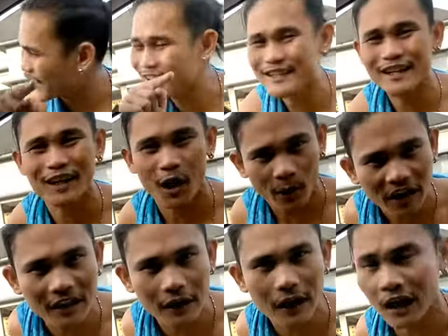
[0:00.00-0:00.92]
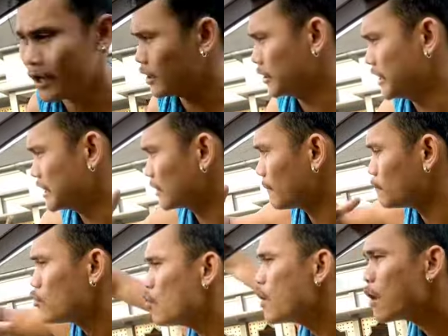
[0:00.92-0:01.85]
kakak jangan khawatir kak. Di
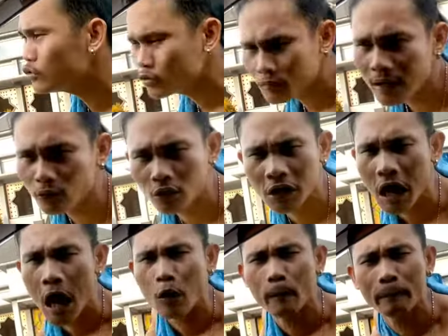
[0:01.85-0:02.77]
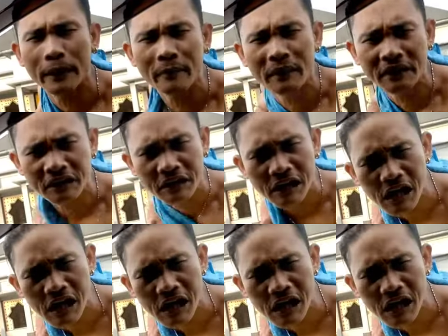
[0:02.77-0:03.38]
semua ujung batu ini aku premannya